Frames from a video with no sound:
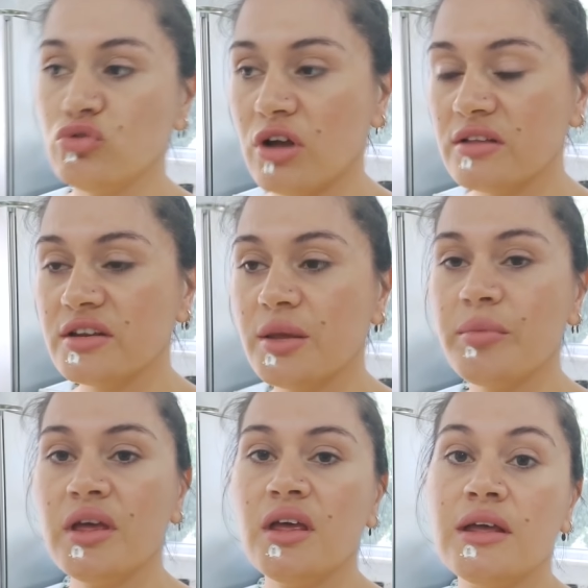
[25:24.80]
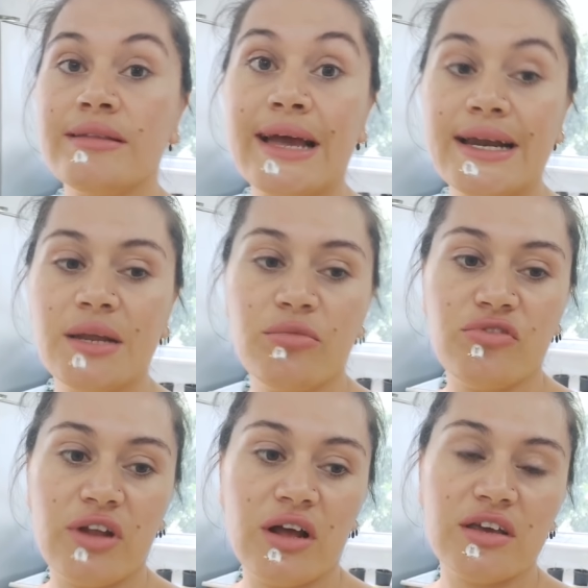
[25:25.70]
Terlemiş felaket
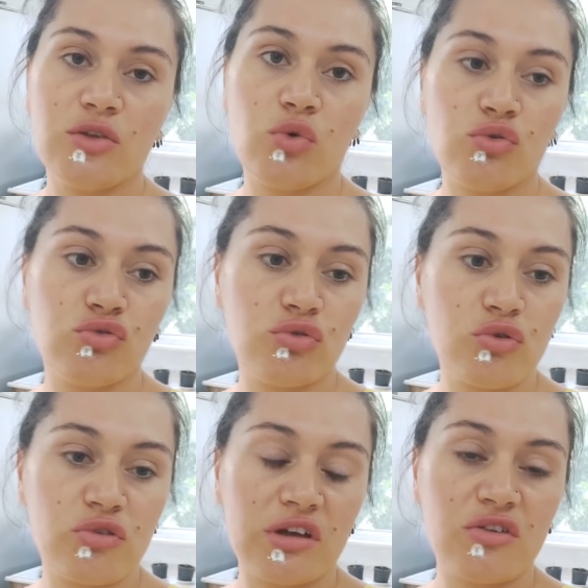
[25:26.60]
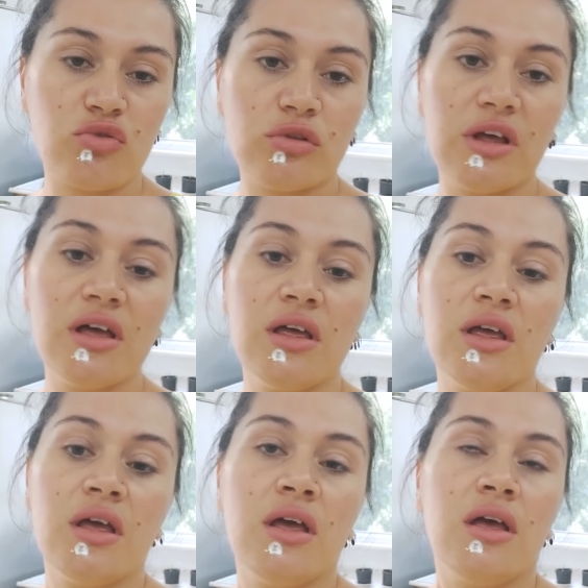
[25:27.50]
koşturuyor sağda solda
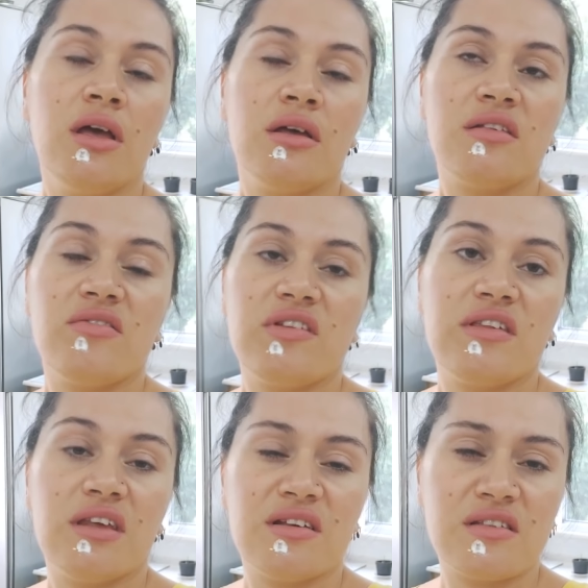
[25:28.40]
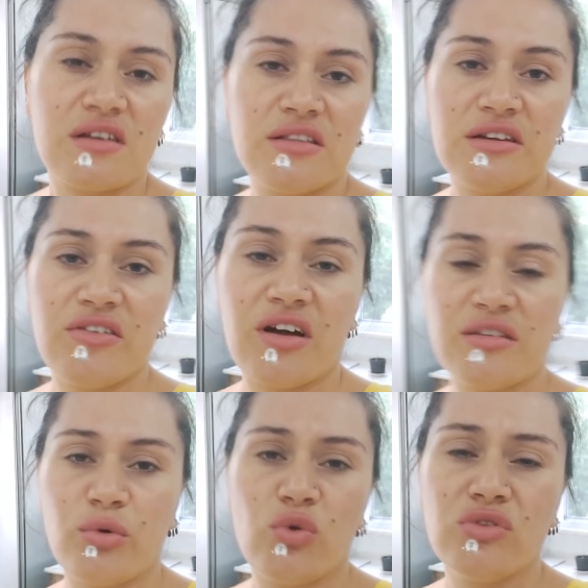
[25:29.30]
sivrisinek ısırıkları vardı böyle onları da
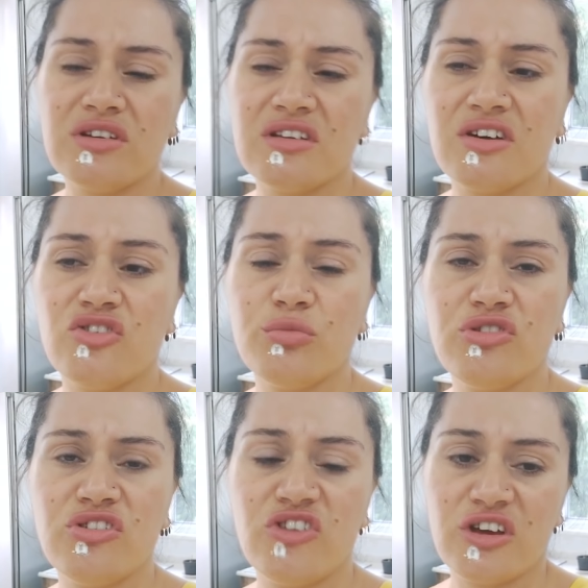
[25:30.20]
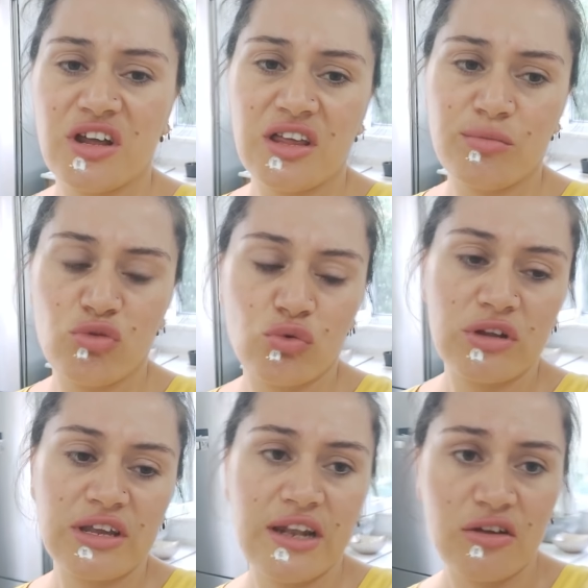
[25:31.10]
kaşımış iyice yaraya etmiş onlara ilaç süreyim
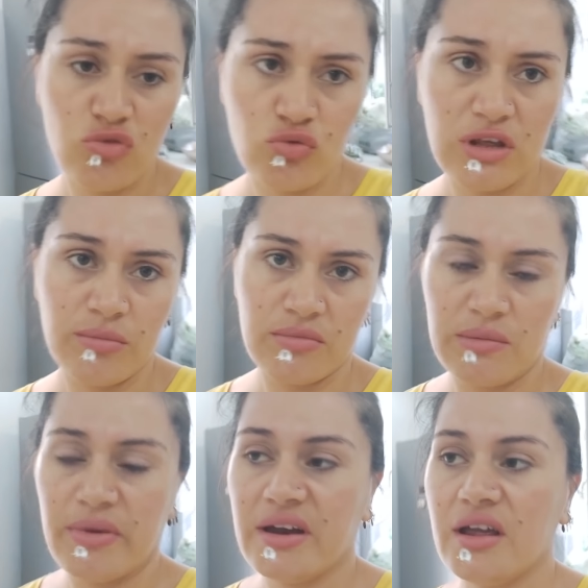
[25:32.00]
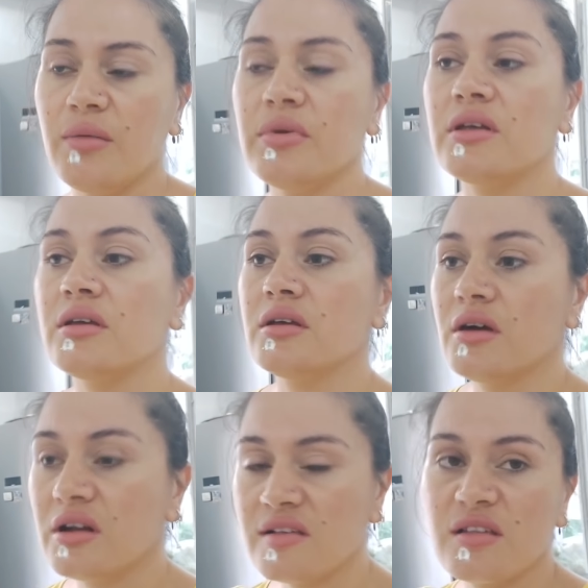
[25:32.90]
merhem e, Aras da biraz
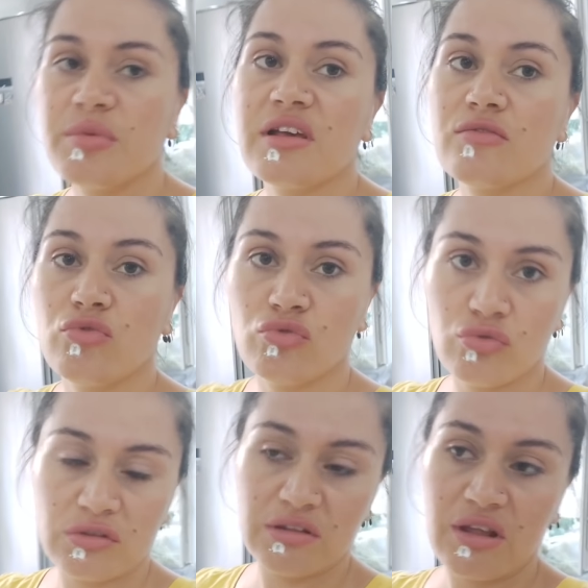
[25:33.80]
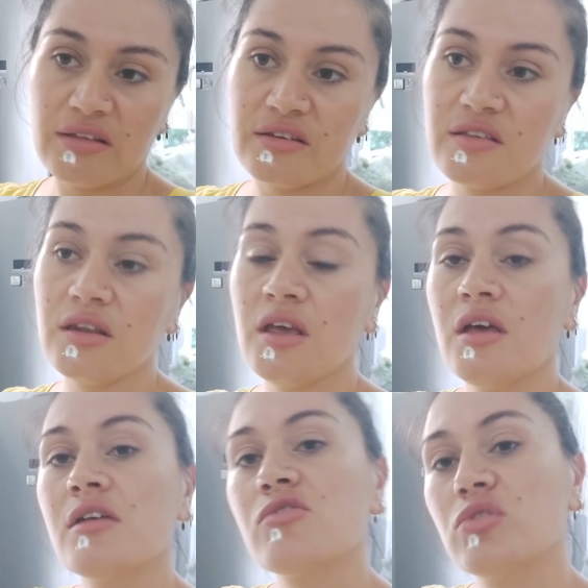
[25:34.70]
vücudunu dinlendirsin sonra akşam
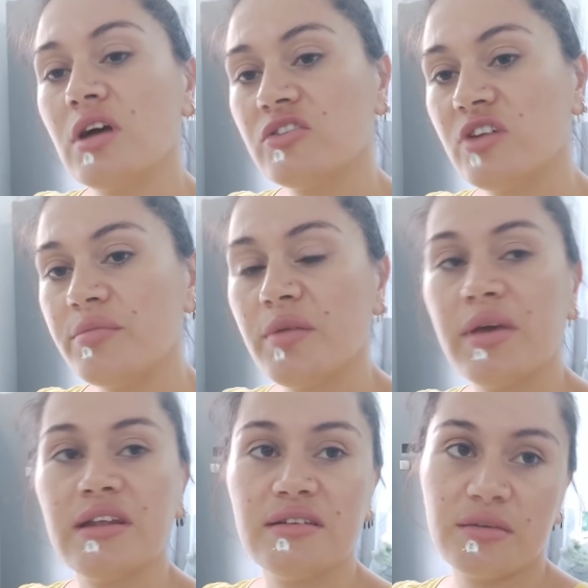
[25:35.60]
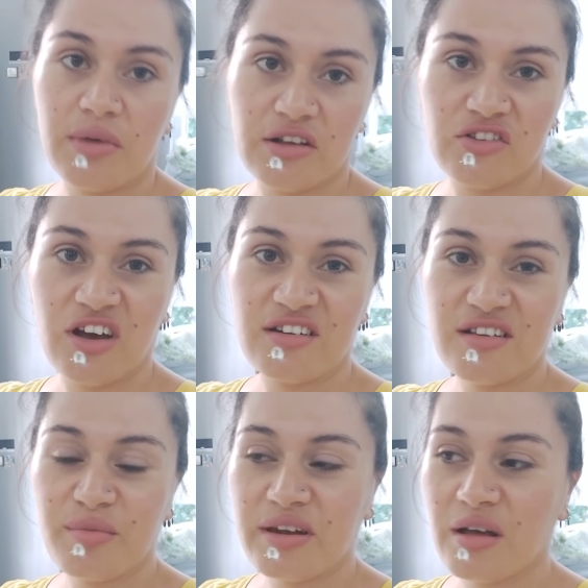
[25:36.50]
yemeğine de ırmağa çağırırız beraber yemek
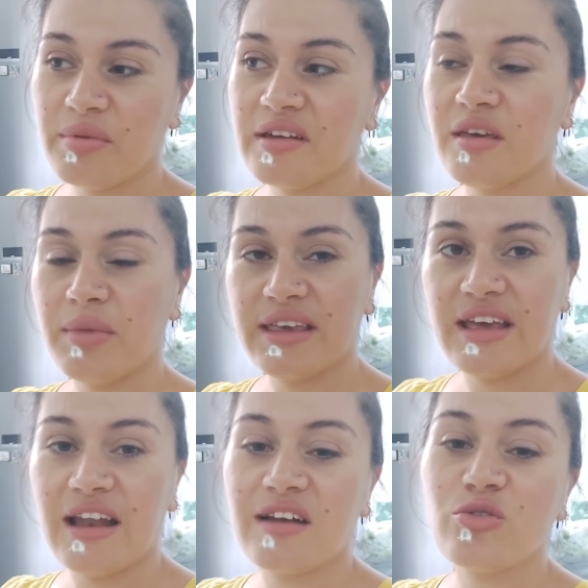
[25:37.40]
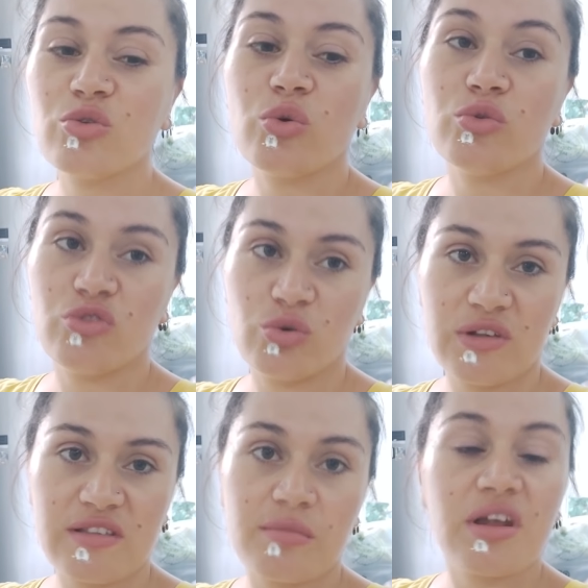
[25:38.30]
yerler sonra oyuncak odasında biraz
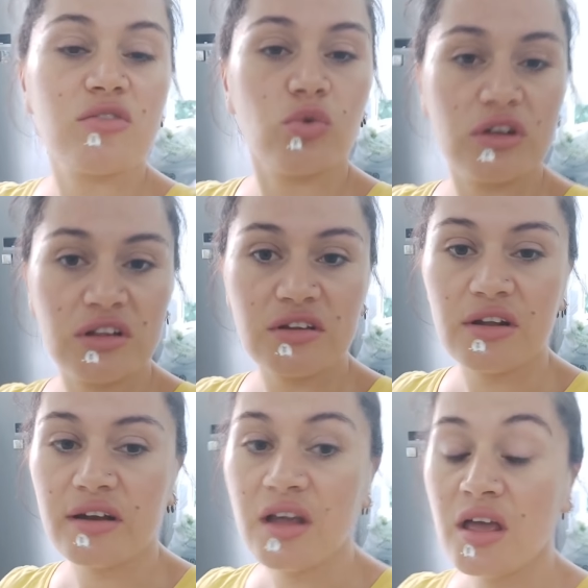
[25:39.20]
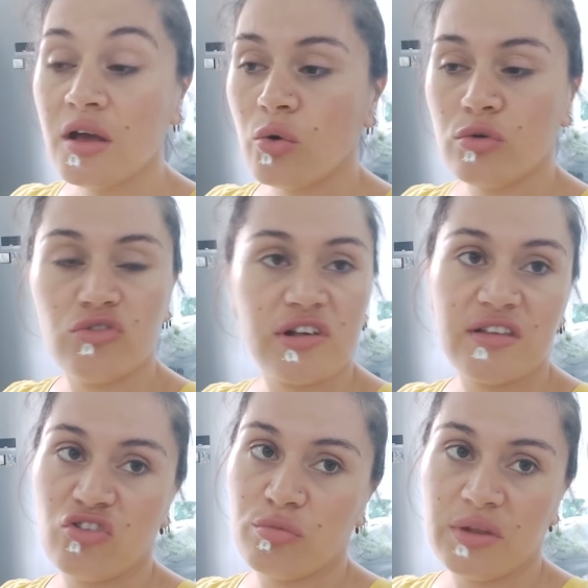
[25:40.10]
oyalanırlar oyuncak seçimine
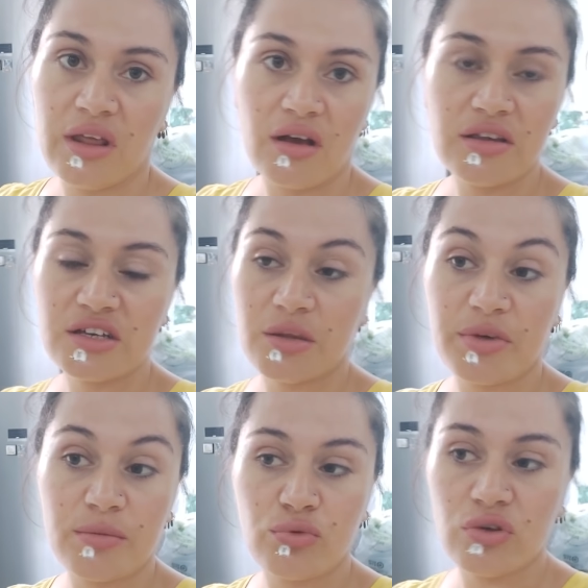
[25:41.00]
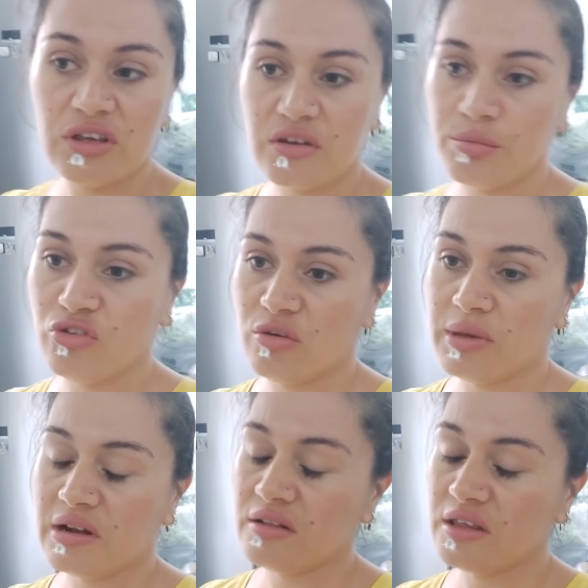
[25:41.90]
ayıklamaya bugün girmeyeceğim herhalde kesinlikle
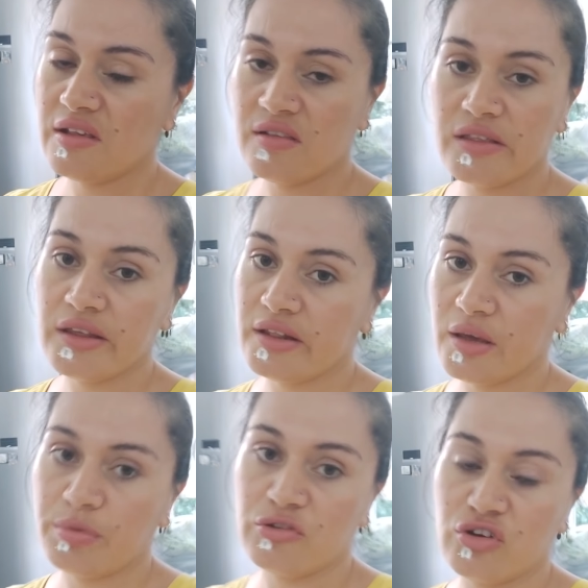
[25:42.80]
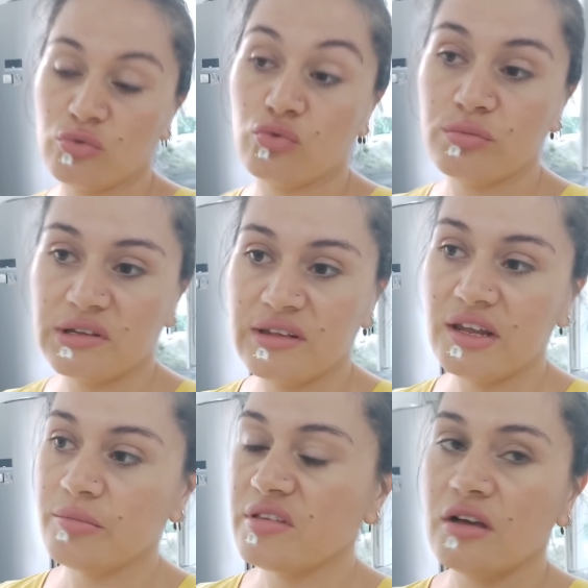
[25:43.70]
yapacak durumda değilim sadece şu kaba
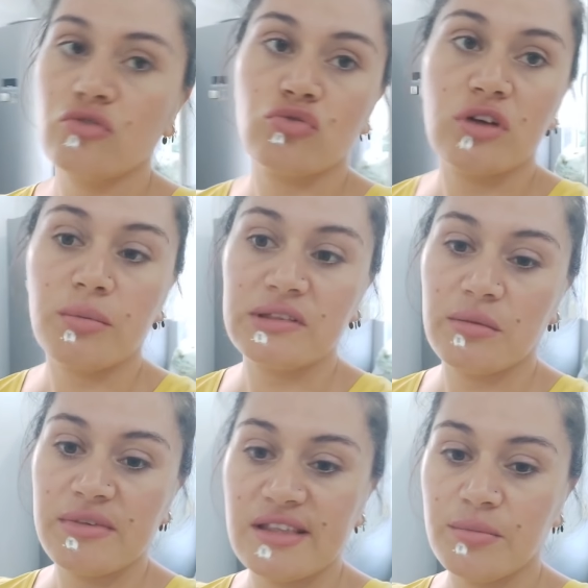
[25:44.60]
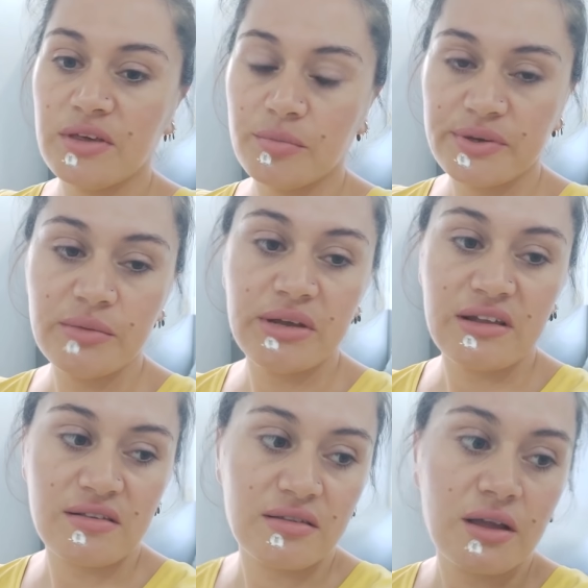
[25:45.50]
temizliği bir yapayım en azından
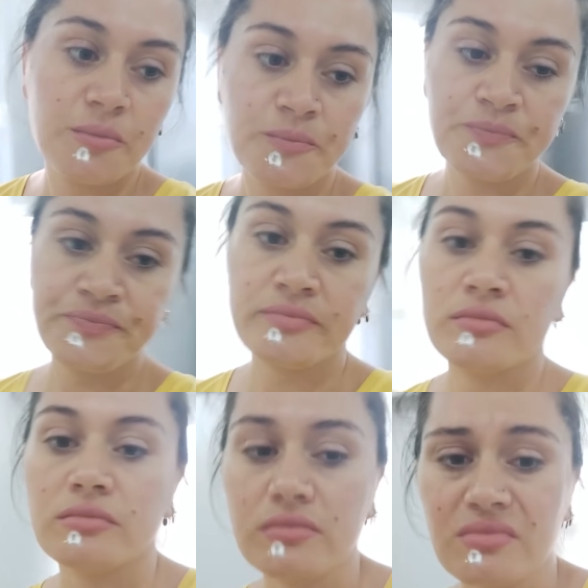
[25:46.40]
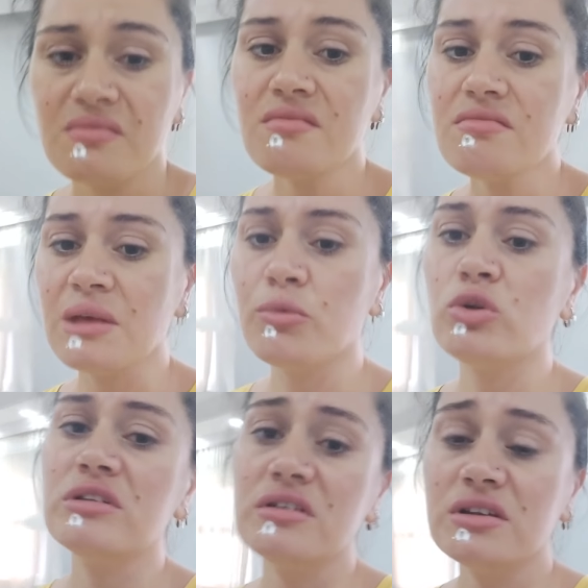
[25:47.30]
böyle dağınık kalmasın
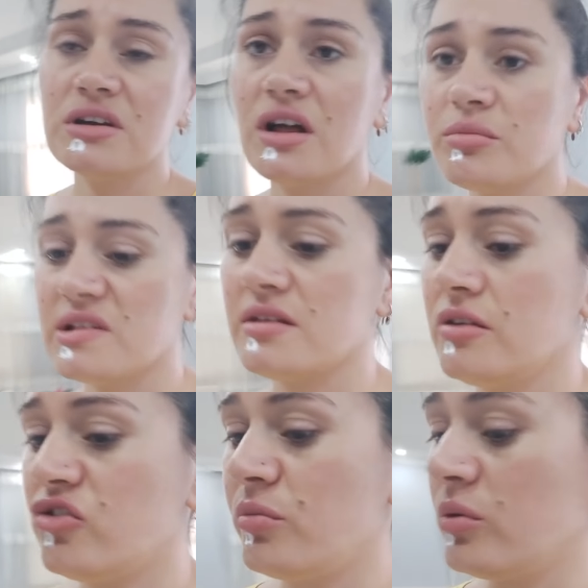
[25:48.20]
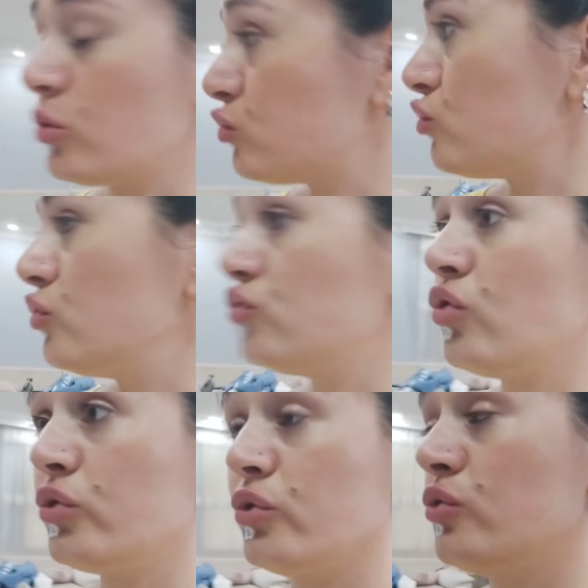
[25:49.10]
içime oturuyor. Çok yorgunum.
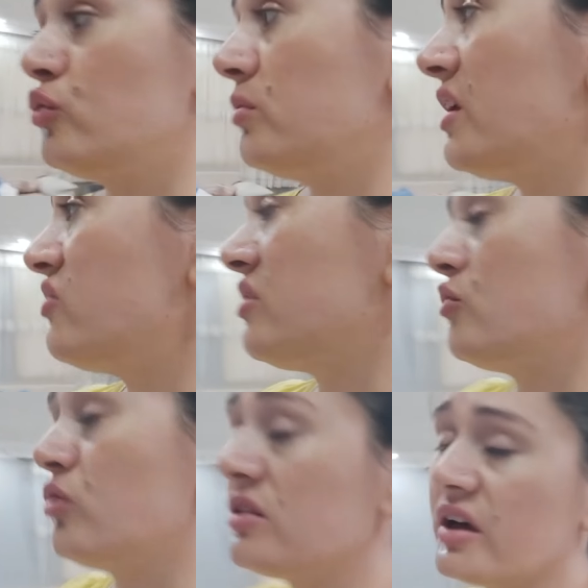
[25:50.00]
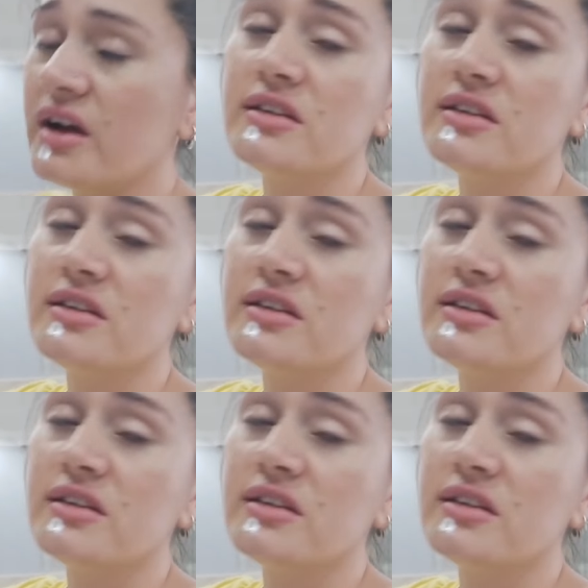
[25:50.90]
Gerçekten şu anda ayaklarım gitmiyor.